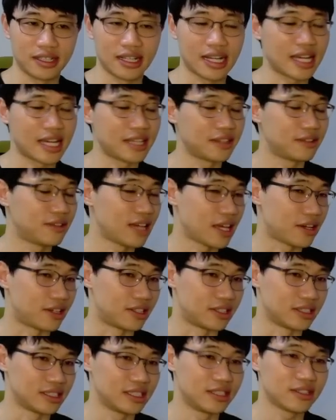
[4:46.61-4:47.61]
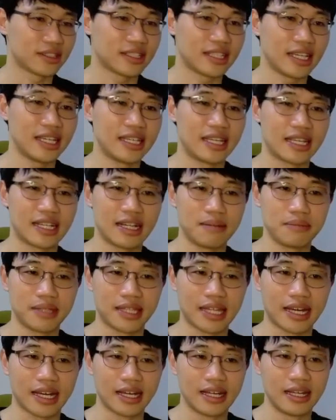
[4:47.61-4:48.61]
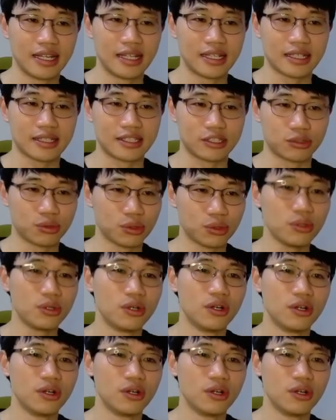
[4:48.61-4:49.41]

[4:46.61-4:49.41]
I'd rather 이렇게 얘기를 합니다. 그리고